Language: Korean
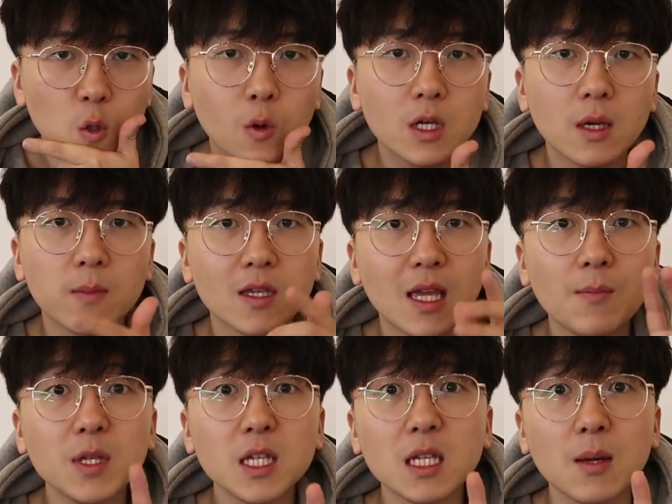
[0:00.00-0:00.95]
도깨비어
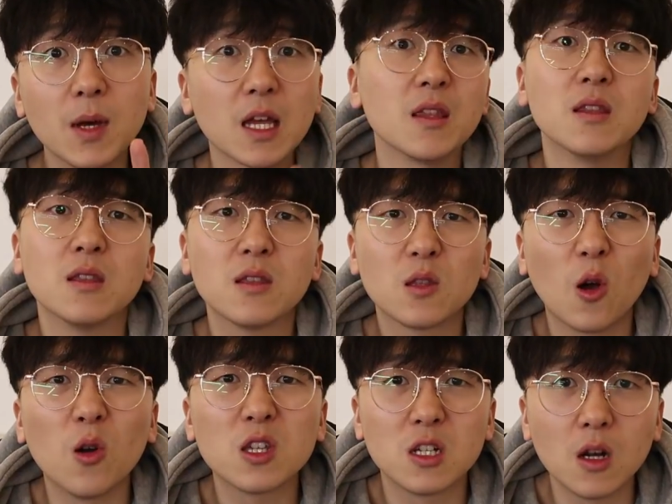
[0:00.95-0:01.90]
30개만
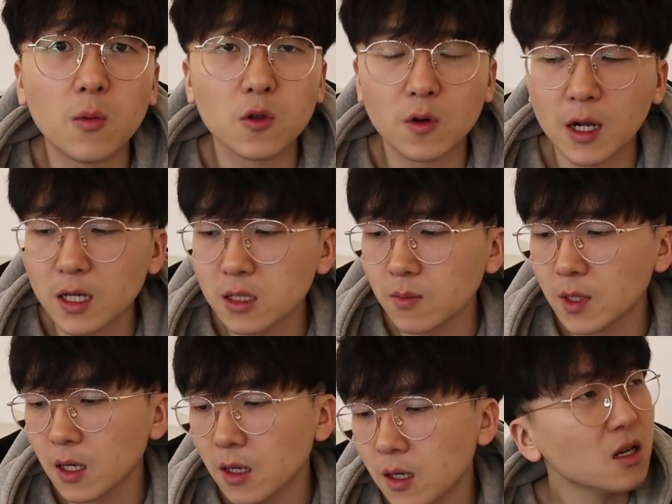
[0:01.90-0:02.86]
더 질러보도록
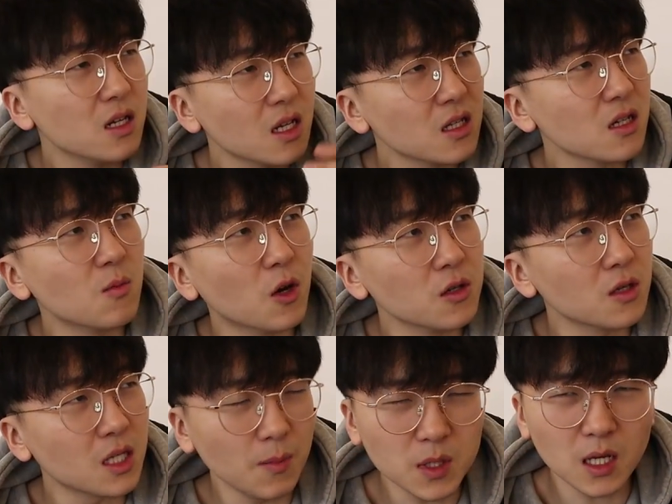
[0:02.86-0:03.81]
하겠습니다 일단 지금 먼저
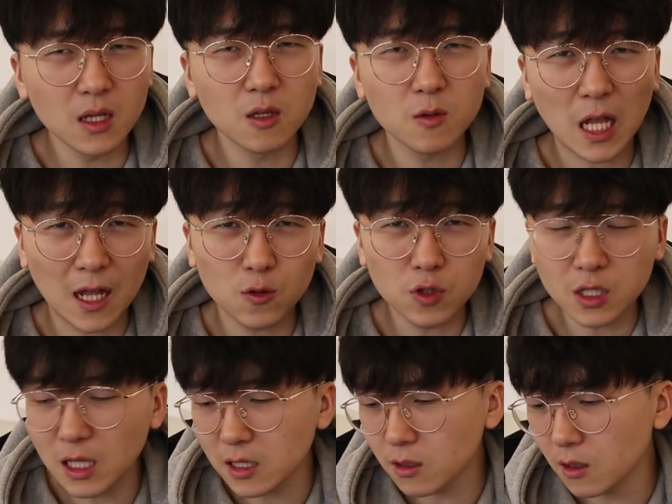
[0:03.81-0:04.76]
30개는 다
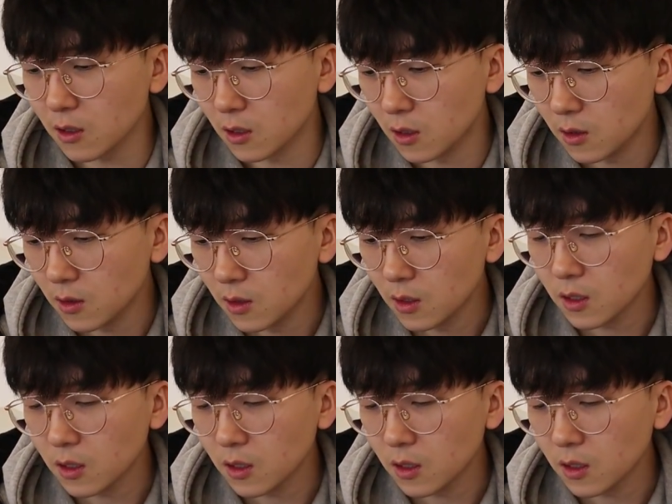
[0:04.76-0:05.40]
소진했어요